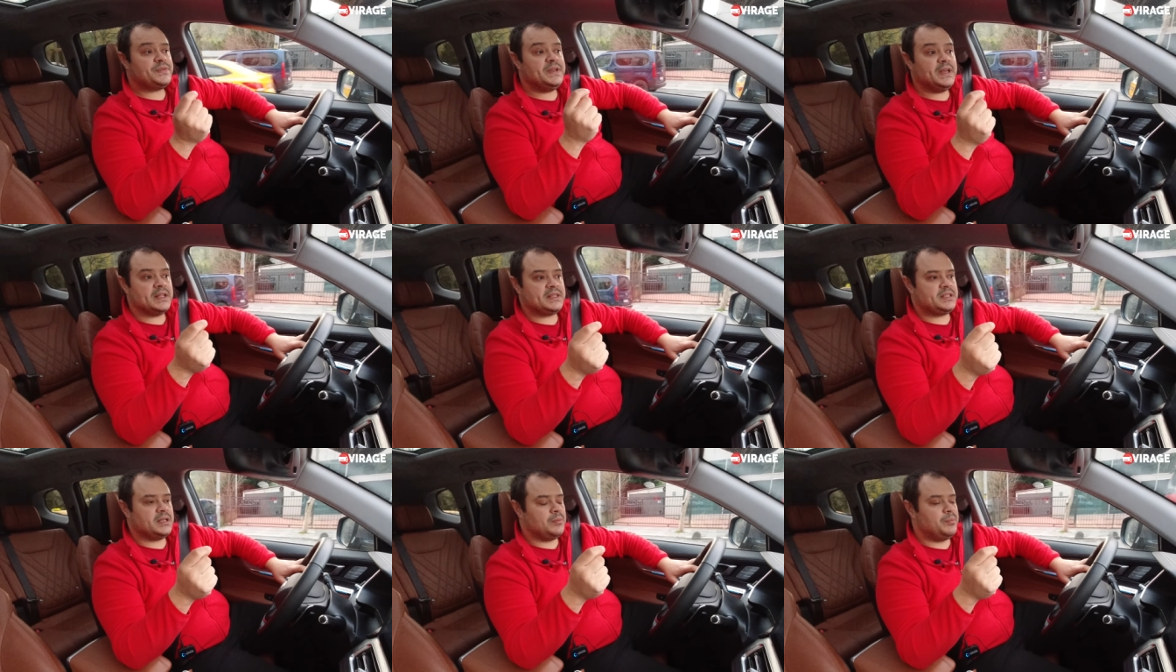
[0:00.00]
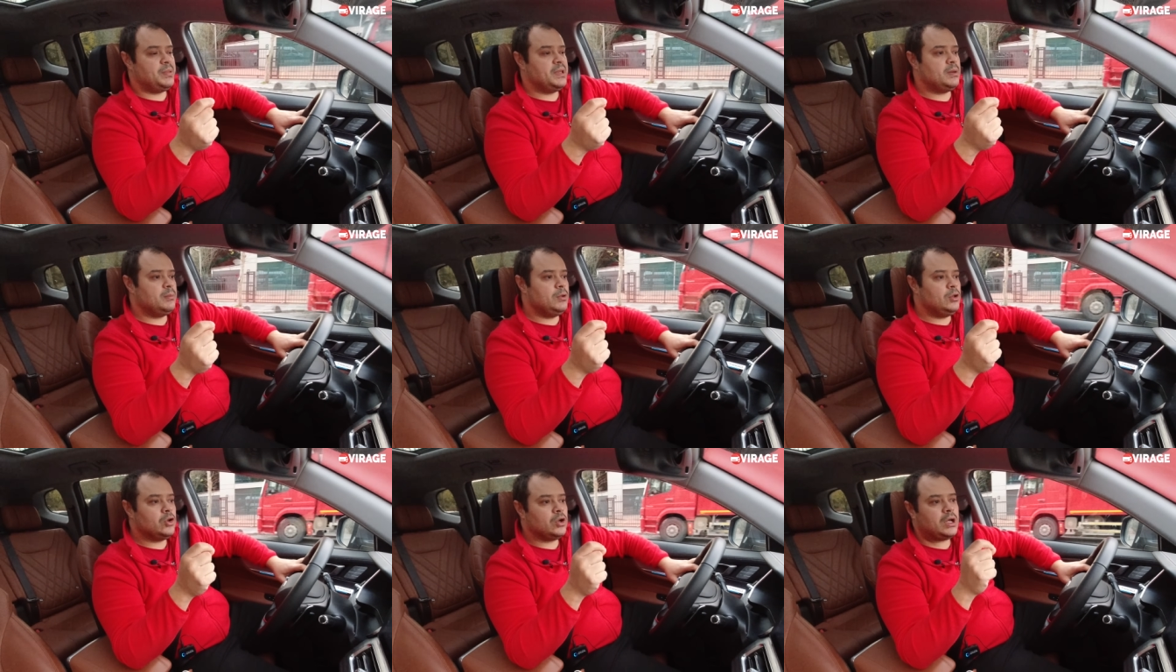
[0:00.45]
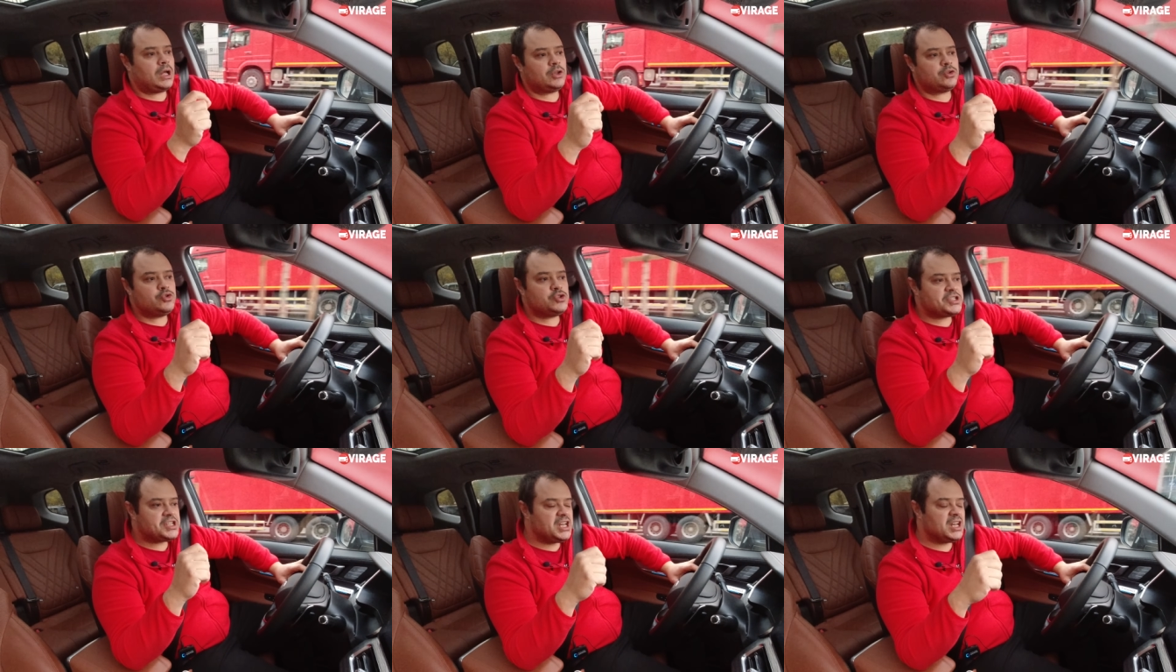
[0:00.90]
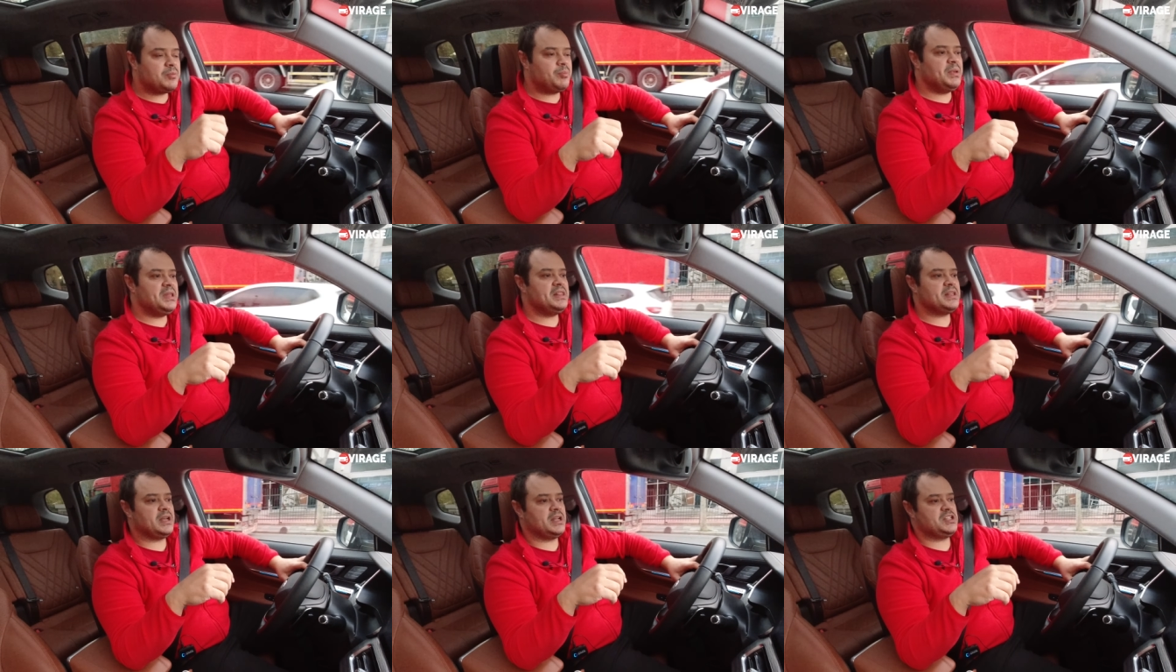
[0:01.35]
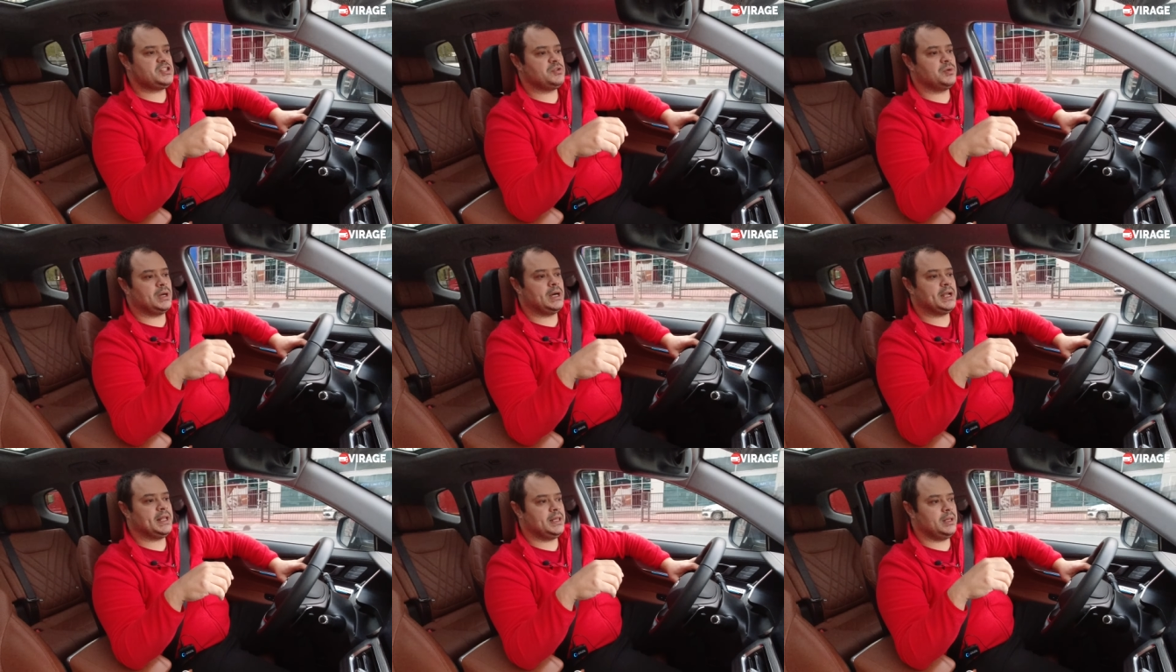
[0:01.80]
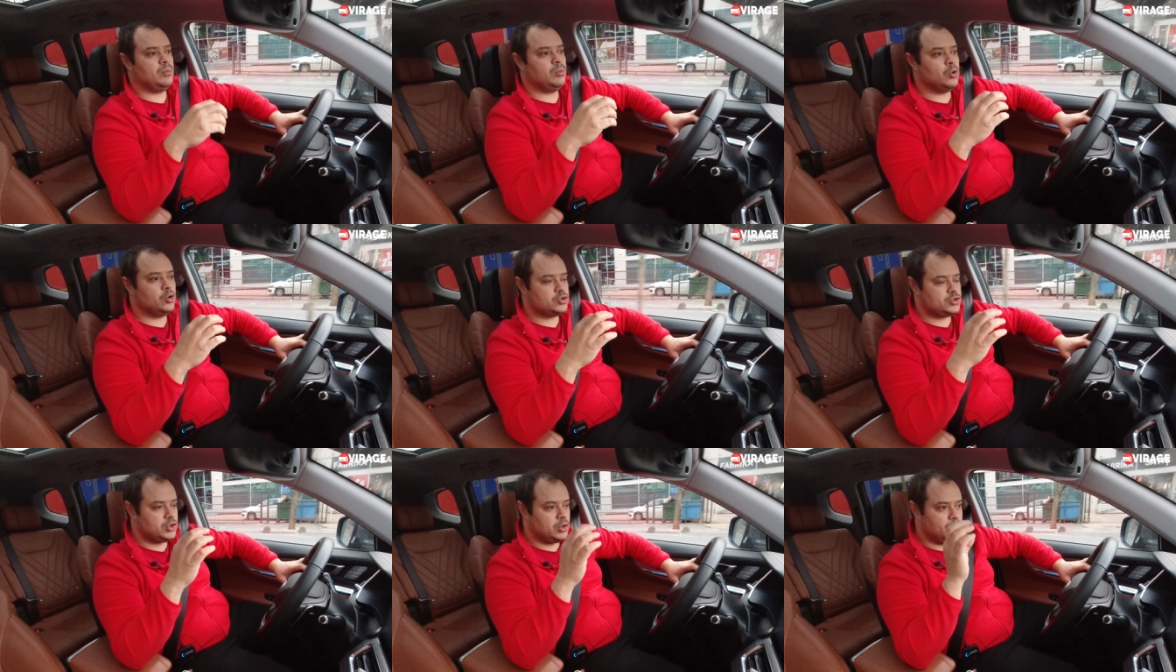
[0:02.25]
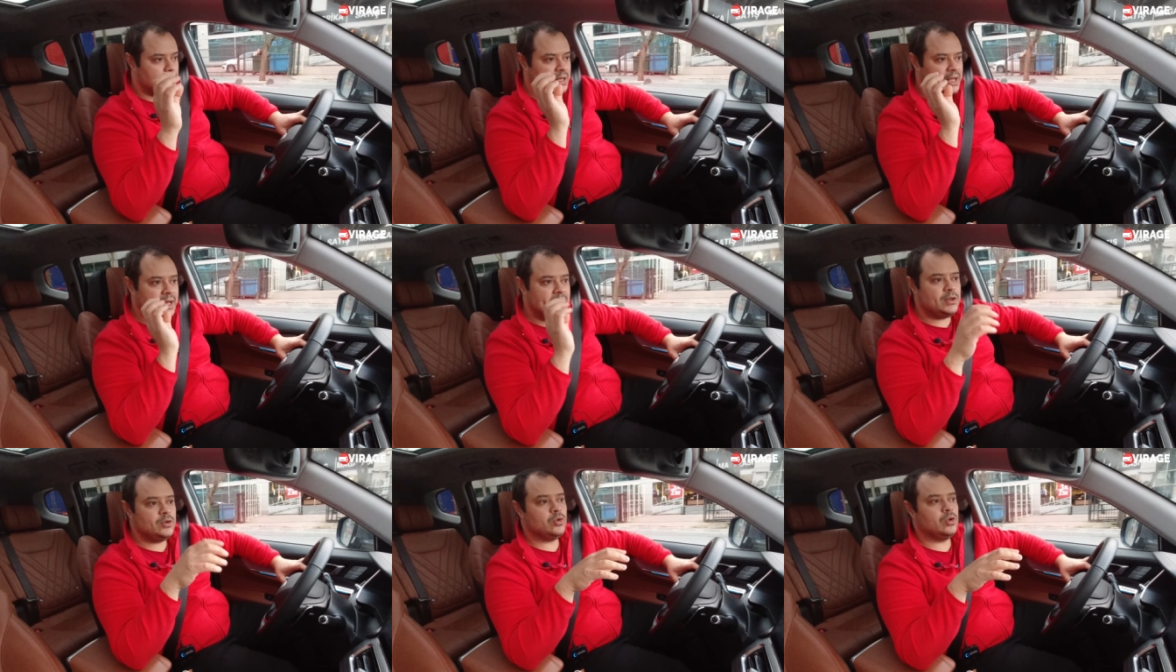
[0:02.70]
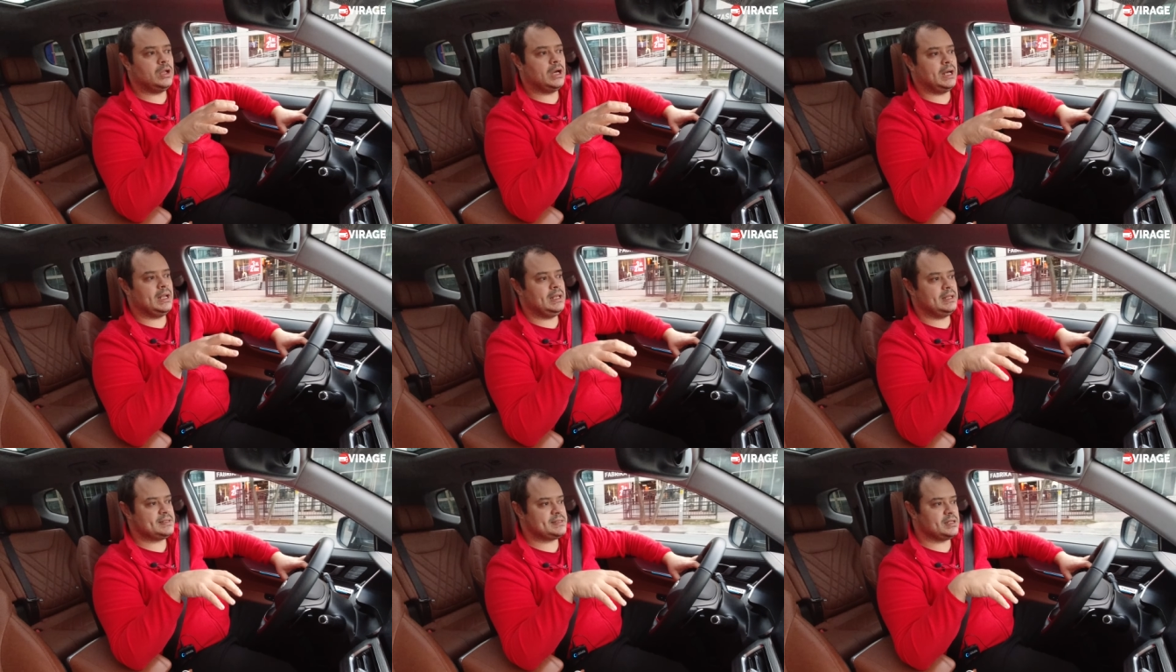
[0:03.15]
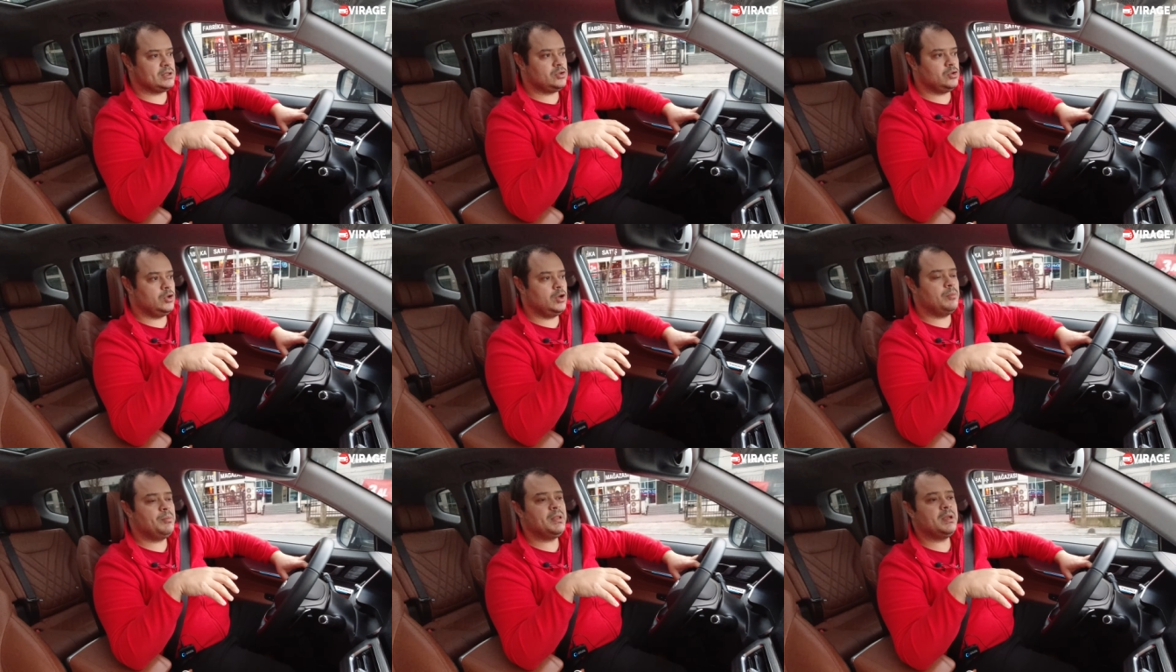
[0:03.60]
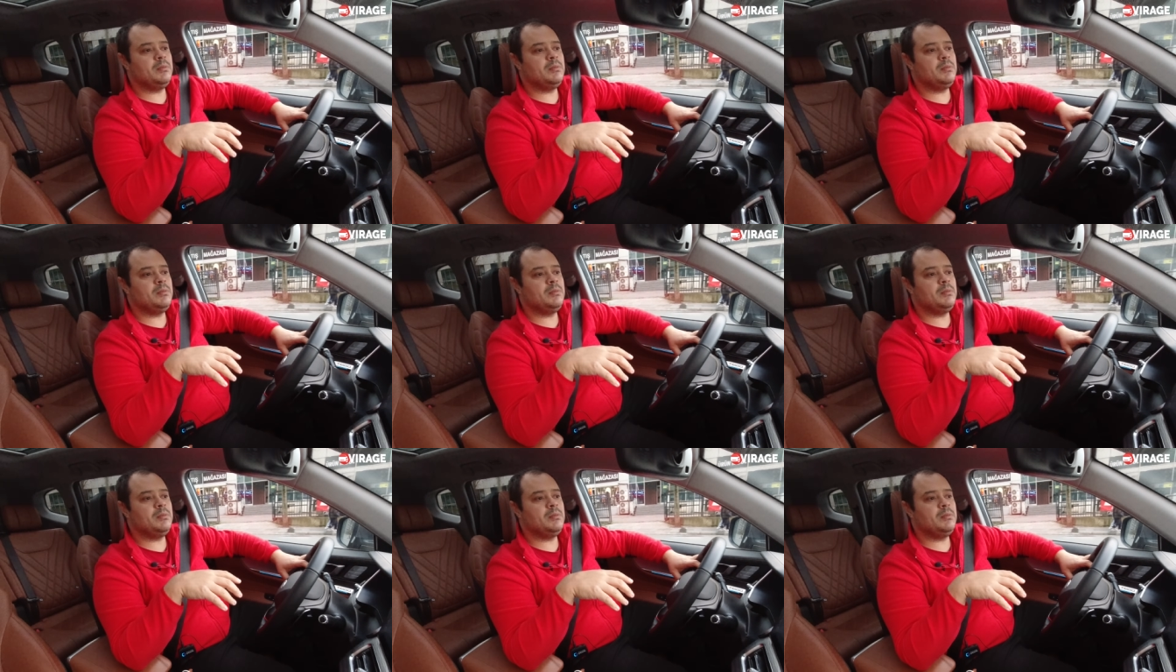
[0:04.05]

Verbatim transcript: Fiyatı 1 milyon 640 bin lira civarında bu otomobil en dolu haliyle satılıyor.